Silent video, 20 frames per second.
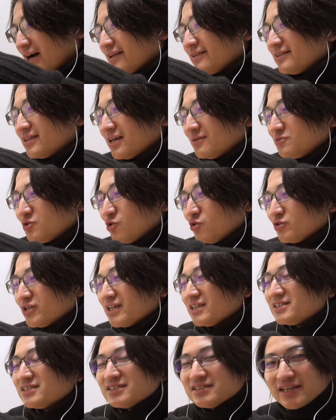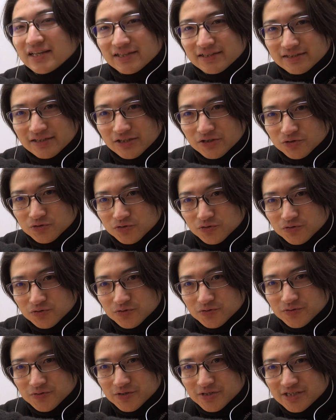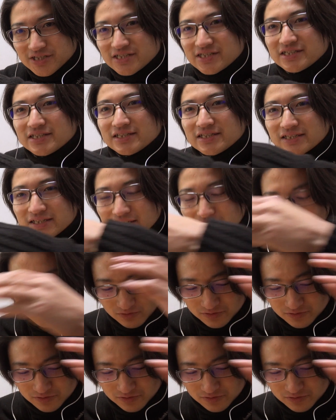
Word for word: 「ガンダムオデッセイ」っていう CD